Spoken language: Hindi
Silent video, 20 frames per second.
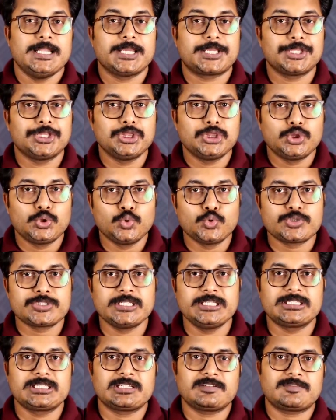लेकिन
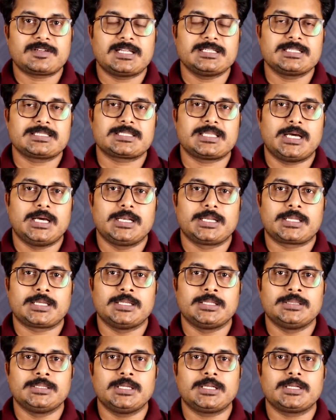दूसरी तरफ राजस्थान
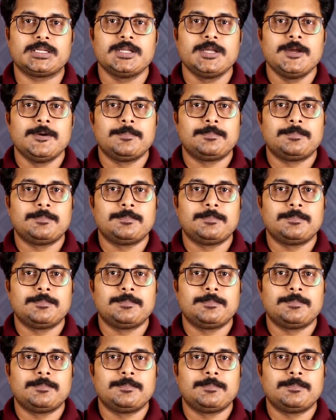के अंदर